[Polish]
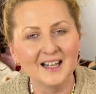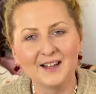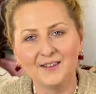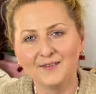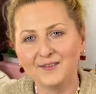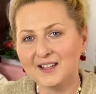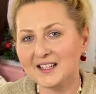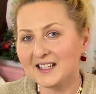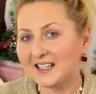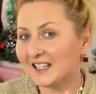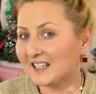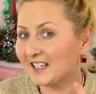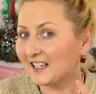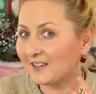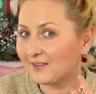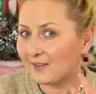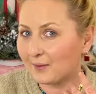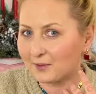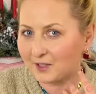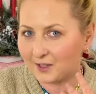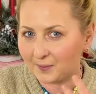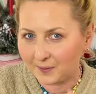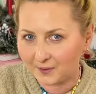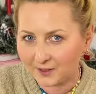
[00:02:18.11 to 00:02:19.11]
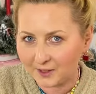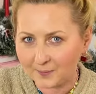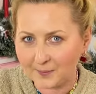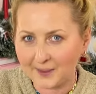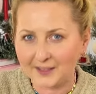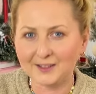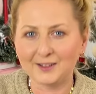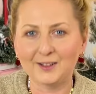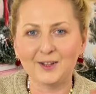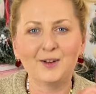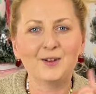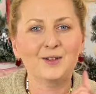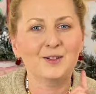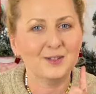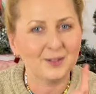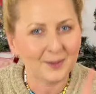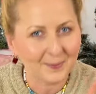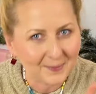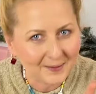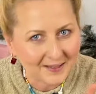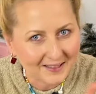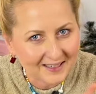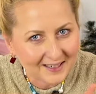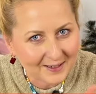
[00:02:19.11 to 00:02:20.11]
więc jeżeli Wam się podoba, to
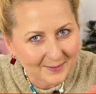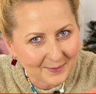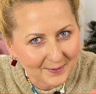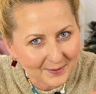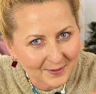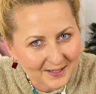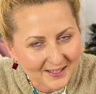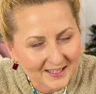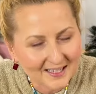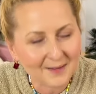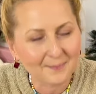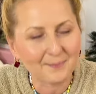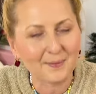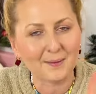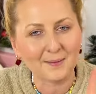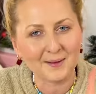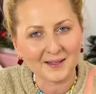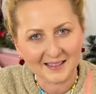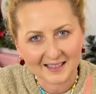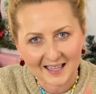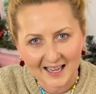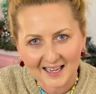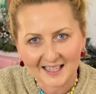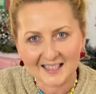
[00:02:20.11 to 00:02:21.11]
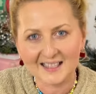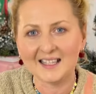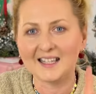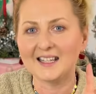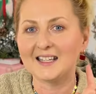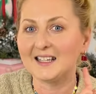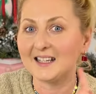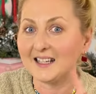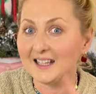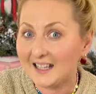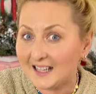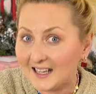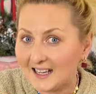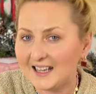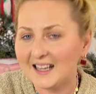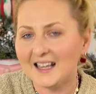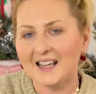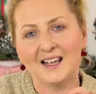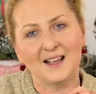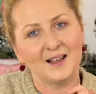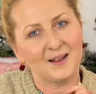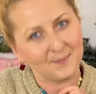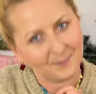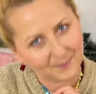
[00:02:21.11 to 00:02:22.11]
subskrybujcie, pamiętajcie i
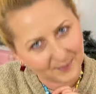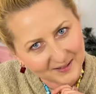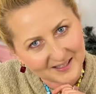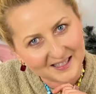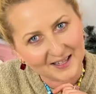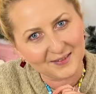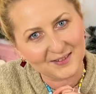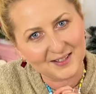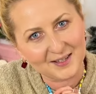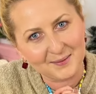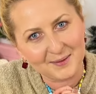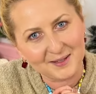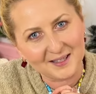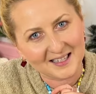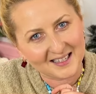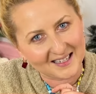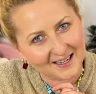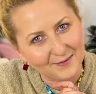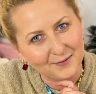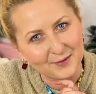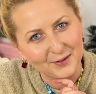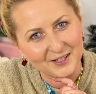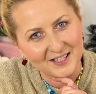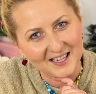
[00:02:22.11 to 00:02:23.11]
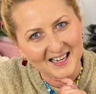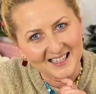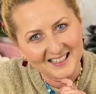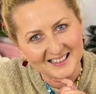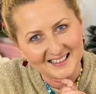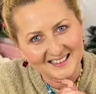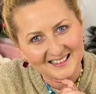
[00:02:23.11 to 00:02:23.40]
postawcie mi te kawusie.